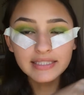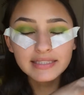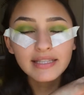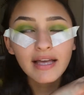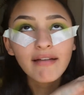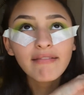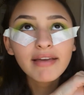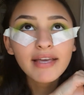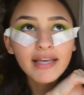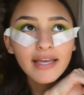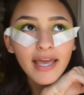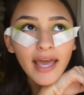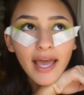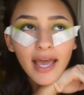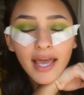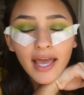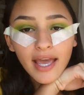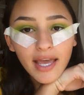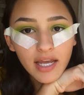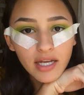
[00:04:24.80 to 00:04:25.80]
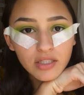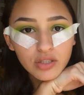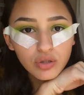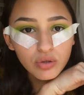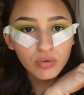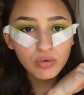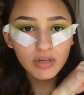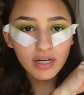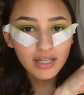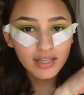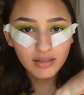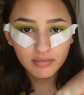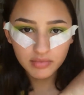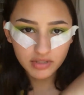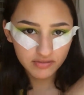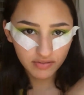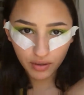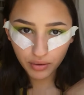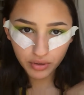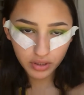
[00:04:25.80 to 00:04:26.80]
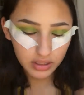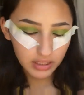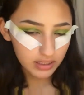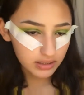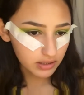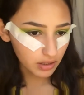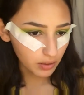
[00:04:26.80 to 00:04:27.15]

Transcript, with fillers: saben que es una de mis favoritas